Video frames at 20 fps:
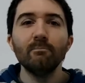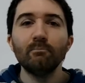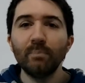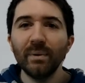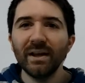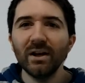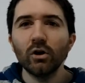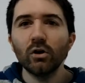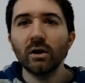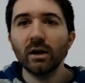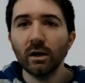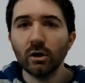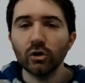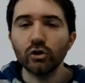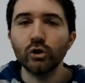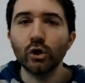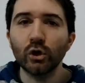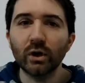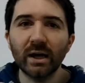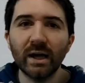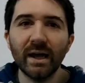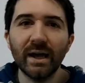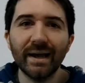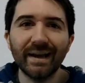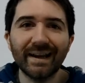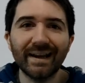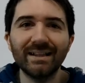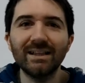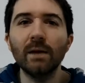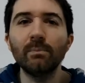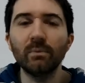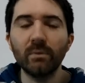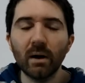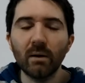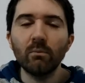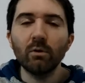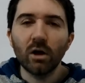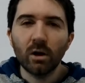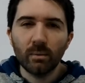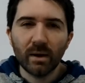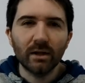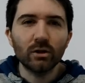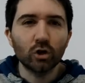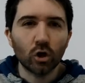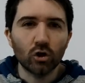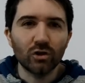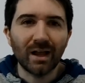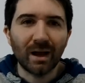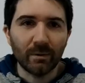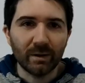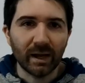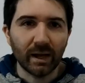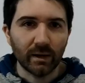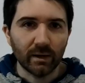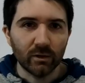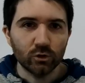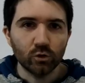pero creo yo que, este primer movimiento está bien.